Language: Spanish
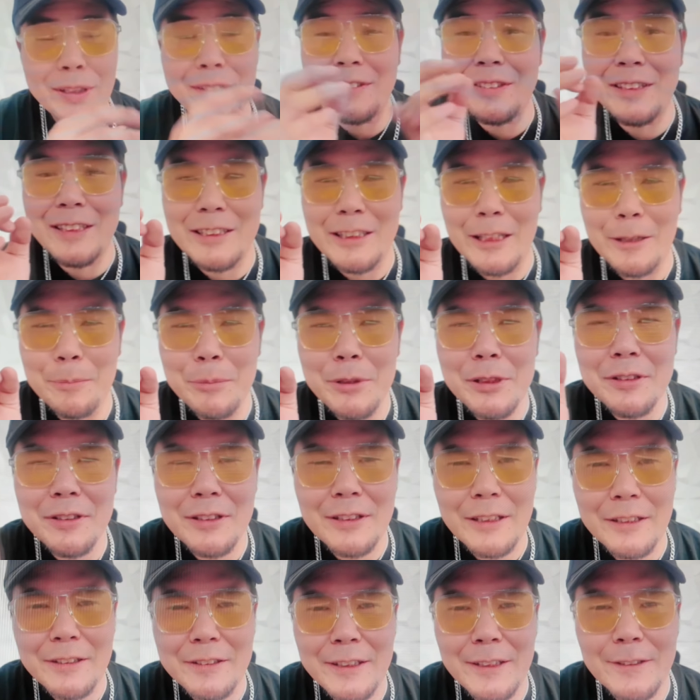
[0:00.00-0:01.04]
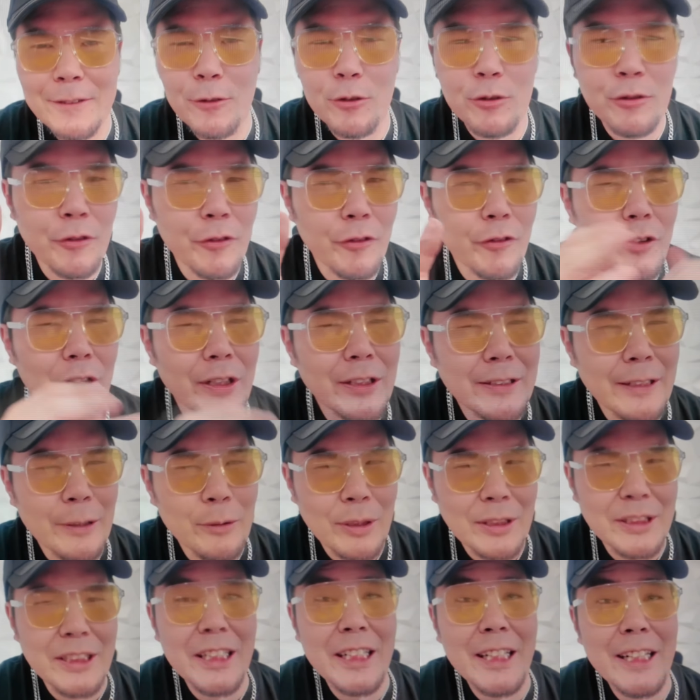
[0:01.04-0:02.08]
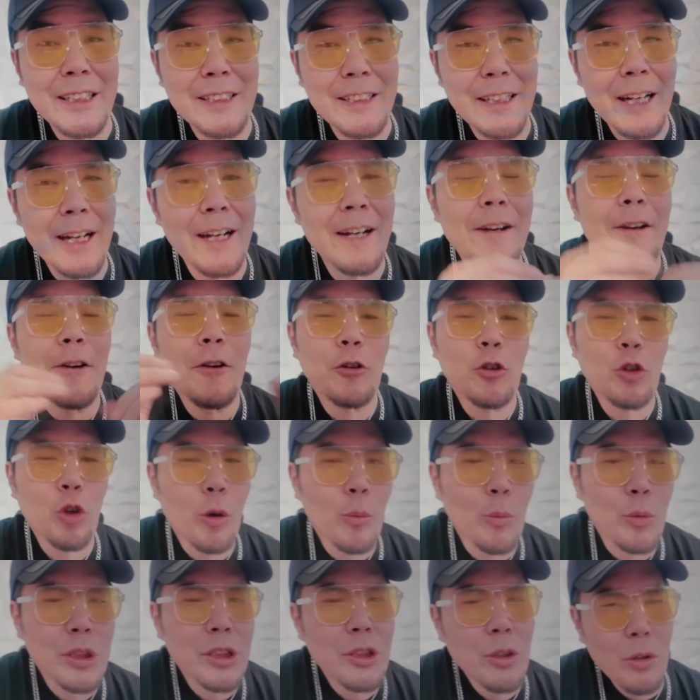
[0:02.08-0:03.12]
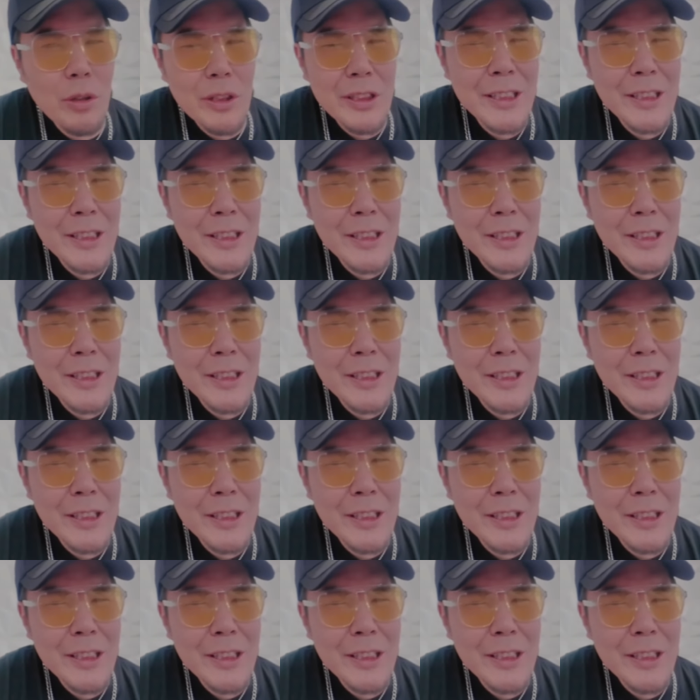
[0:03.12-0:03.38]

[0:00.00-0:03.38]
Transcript: que estaba corriendo, pero en mi experiencia con esta